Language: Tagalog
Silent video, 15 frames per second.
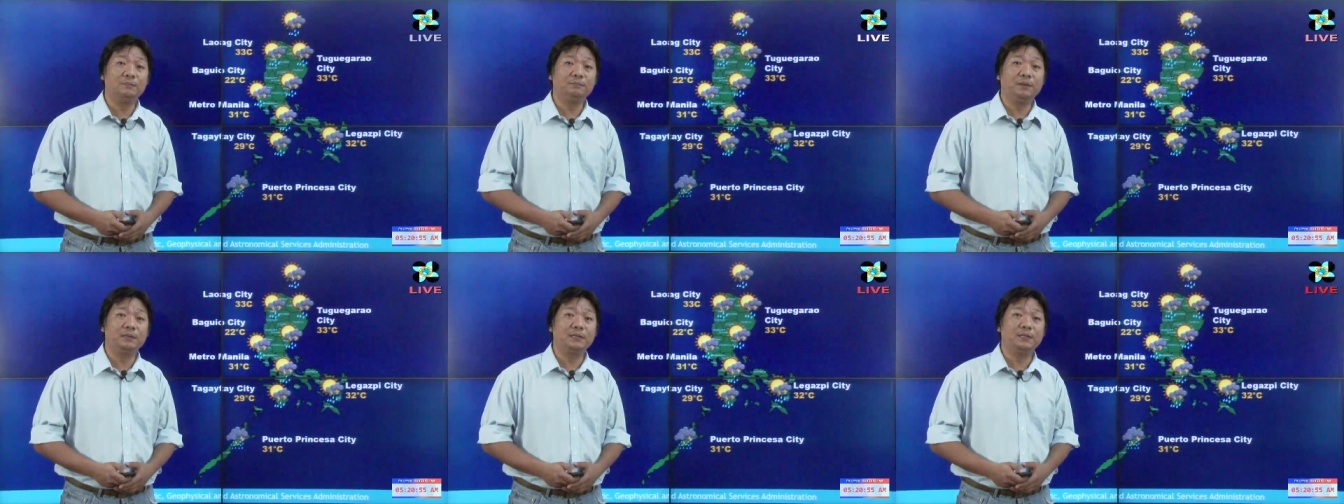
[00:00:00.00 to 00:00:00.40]

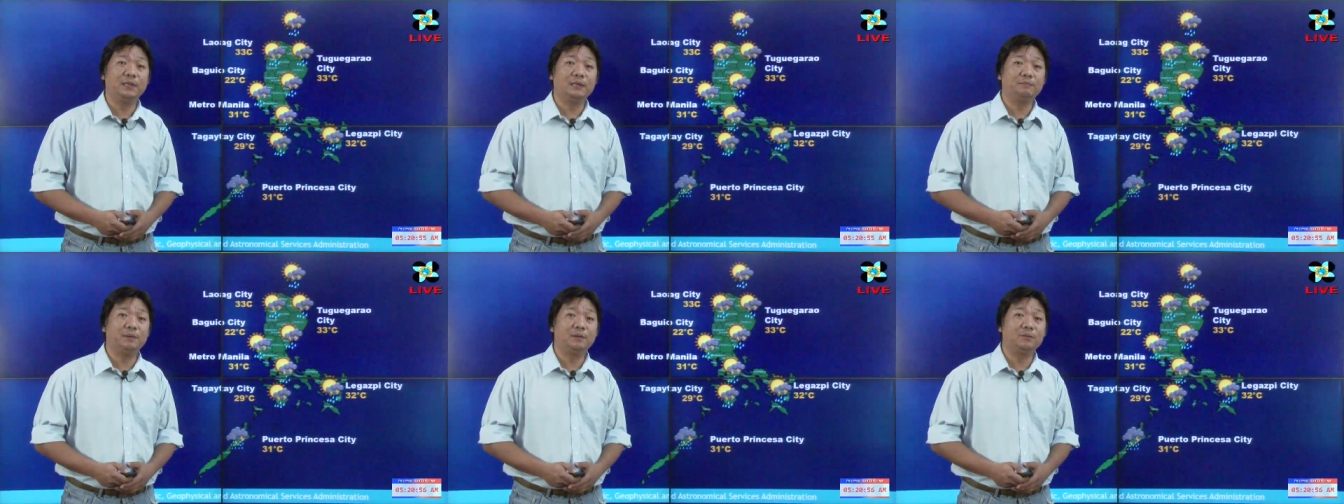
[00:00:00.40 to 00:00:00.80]
at
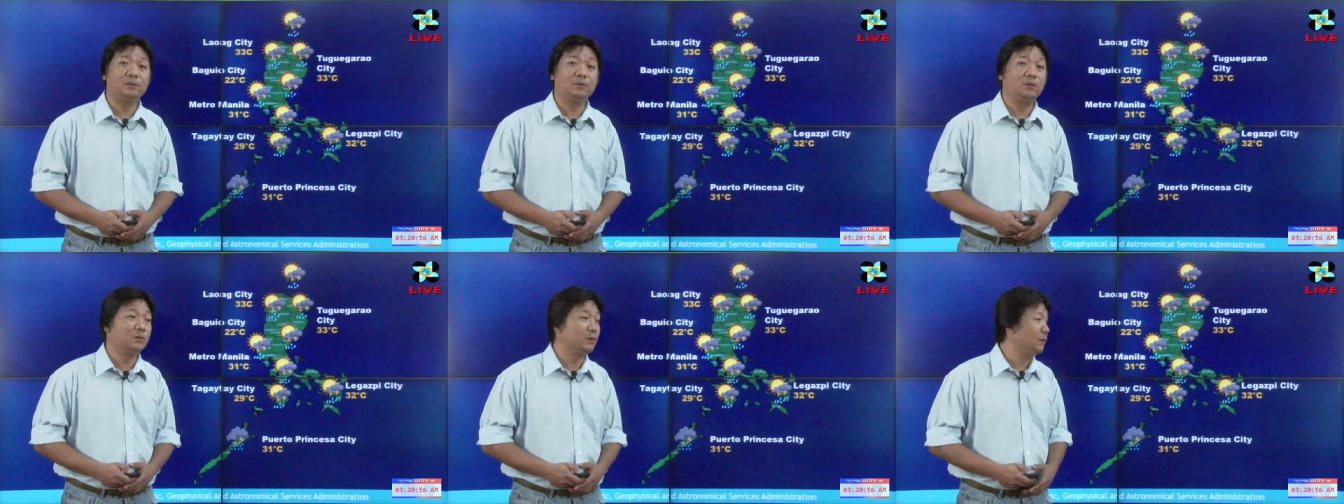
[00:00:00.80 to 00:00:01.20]
pagkidlat
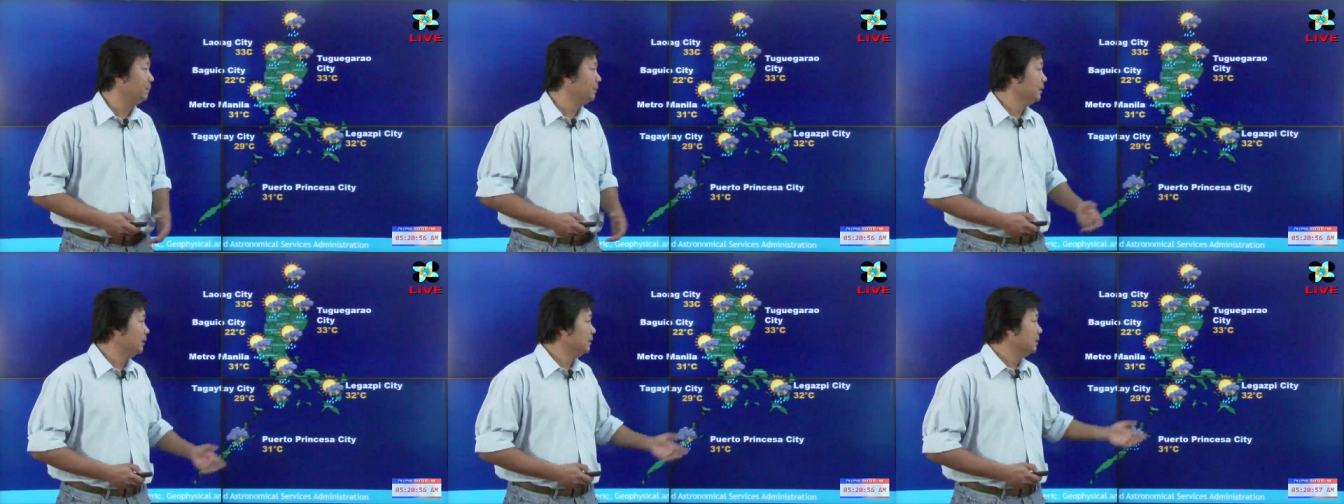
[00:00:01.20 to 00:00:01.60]
pagkulog.
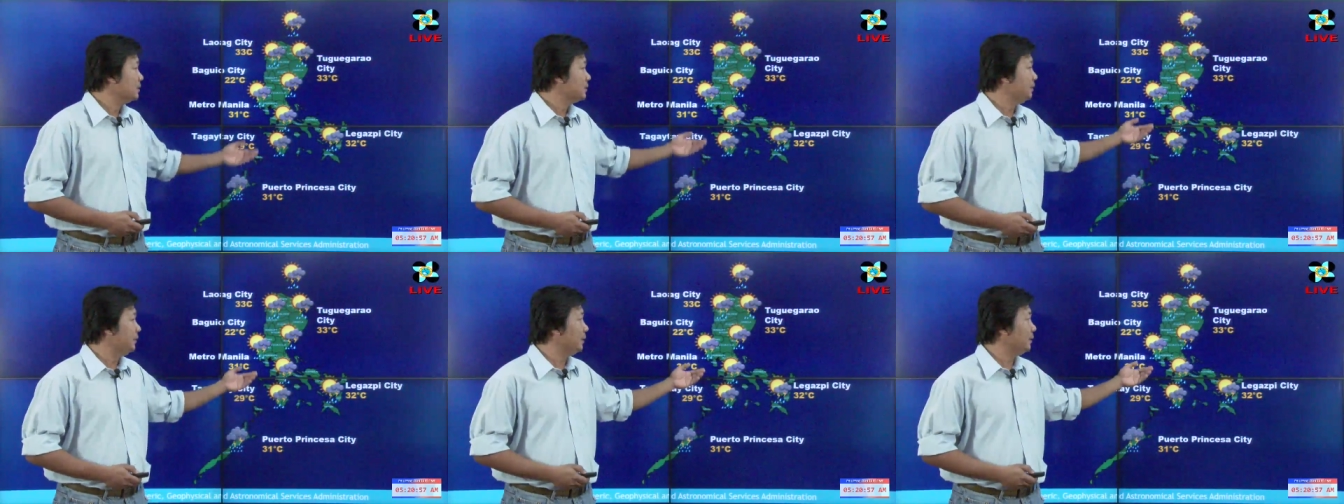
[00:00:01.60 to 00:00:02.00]

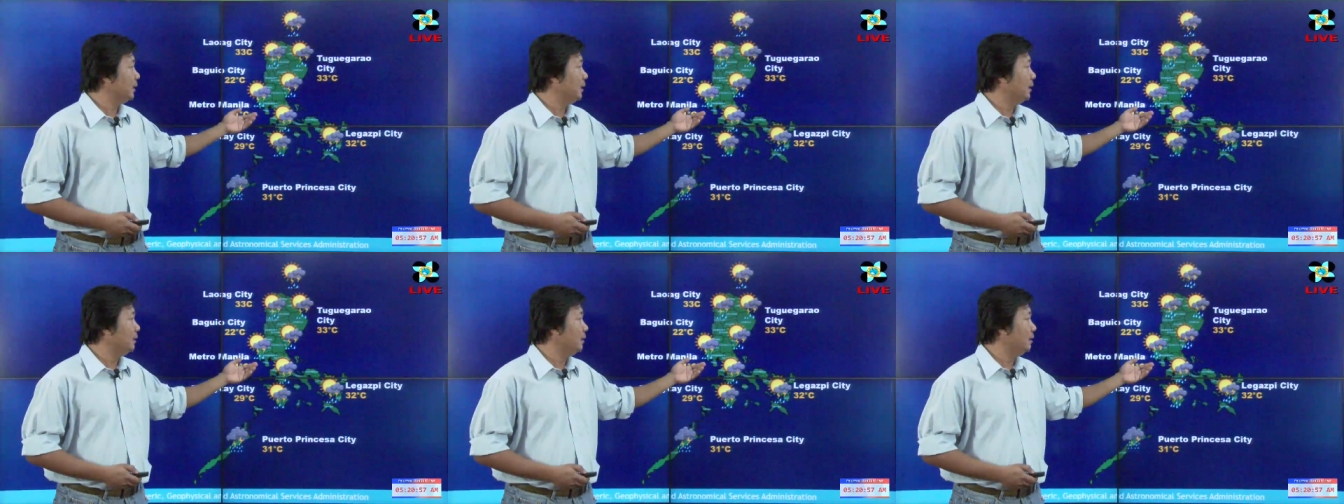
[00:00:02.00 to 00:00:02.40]

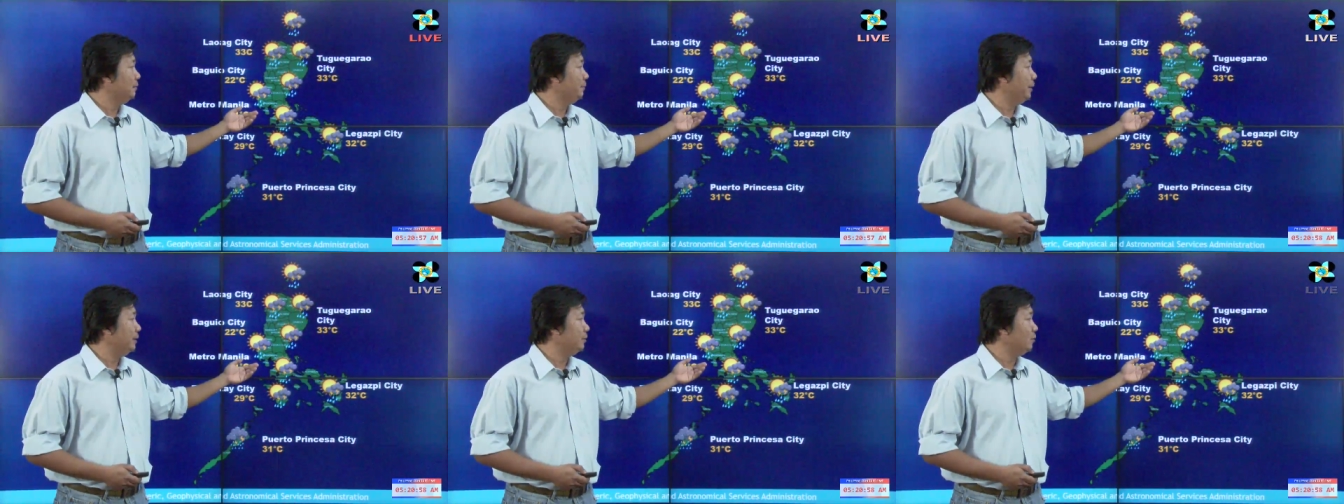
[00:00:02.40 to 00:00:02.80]
Samantalang
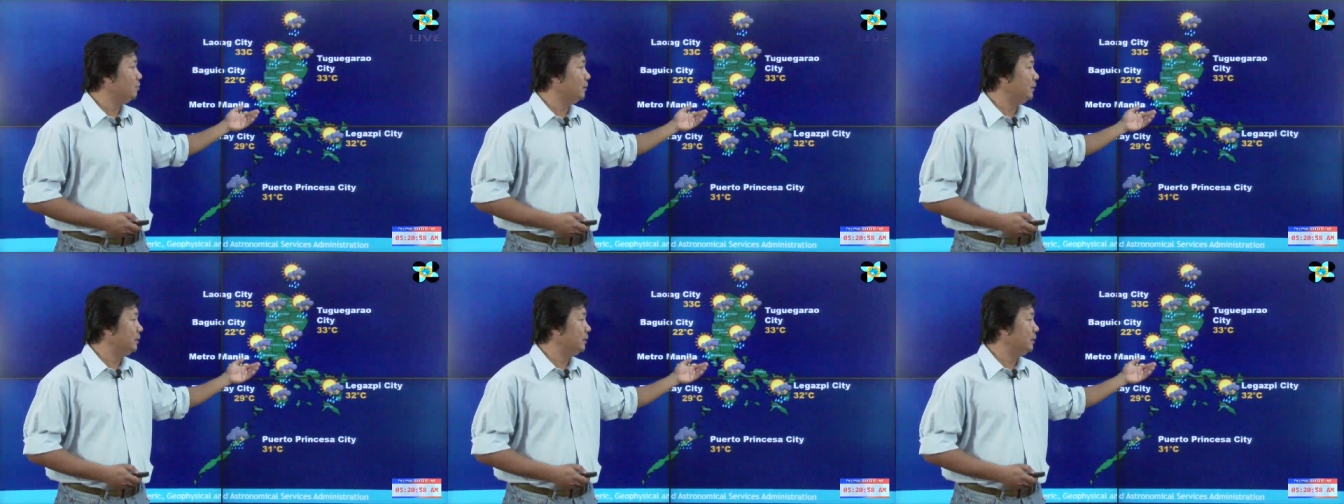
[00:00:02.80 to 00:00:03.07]
ang Metro